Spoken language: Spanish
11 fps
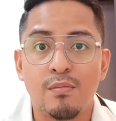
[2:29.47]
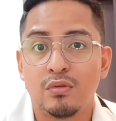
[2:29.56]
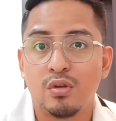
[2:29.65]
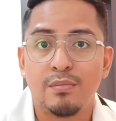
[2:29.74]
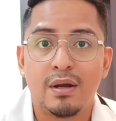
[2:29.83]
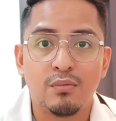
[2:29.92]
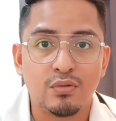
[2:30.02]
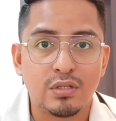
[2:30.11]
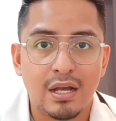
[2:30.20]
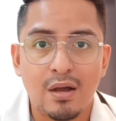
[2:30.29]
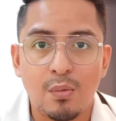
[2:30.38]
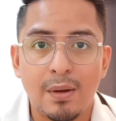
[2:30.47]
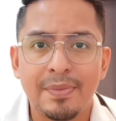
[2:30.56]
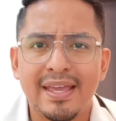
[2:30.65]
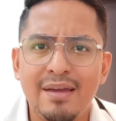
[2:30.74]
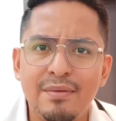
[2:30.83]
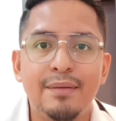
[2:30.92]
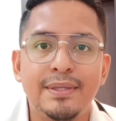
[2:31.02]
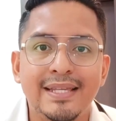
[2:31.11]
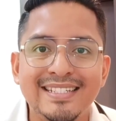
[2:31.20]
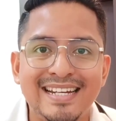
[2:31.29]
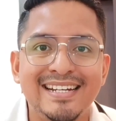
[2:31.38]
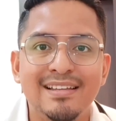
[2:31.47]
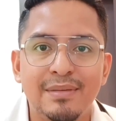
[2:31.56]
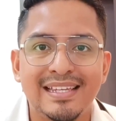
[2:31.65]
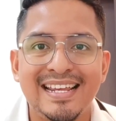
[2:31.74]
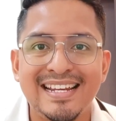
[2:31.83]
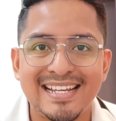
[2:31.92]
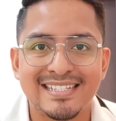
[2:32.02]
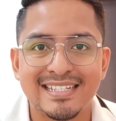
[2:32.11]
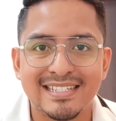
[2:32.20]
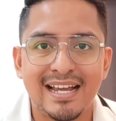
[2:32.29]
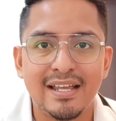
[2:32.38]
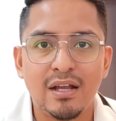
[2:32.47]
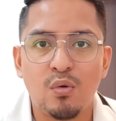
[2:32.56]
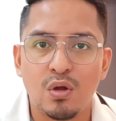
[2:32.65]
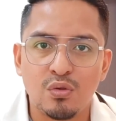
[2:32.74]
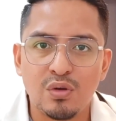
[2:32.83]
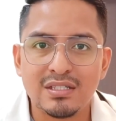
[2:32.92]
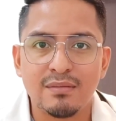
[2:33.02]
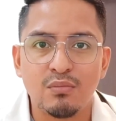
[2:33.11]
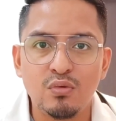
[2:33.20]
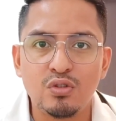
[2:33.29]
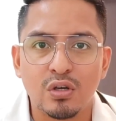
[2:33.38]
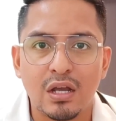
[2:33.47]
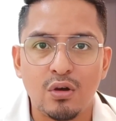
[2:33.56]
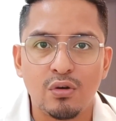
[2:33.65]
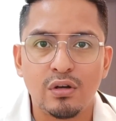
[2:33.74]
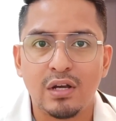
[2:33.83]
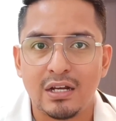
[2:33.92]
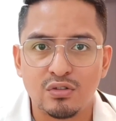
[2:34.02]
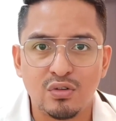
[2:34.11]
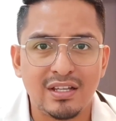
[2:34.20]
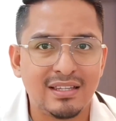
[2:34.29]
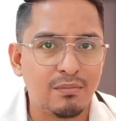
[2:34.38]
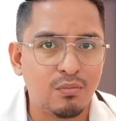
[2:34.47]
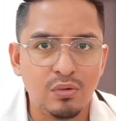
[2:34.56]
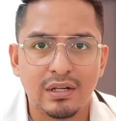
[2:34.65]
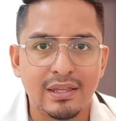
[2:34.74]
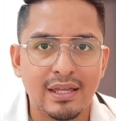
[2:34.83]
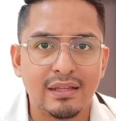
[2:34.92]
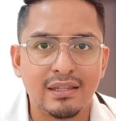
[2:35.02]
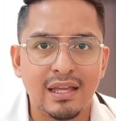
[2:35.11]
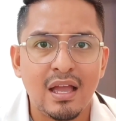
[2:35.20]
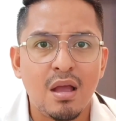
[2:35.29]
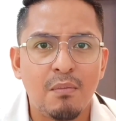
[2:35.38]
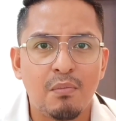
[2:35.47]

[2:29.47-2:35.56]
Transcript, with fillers: como tomar mucha agua, evitar salir de manera innecesaria cuando hace mucho calor, que el sol está muy radiante,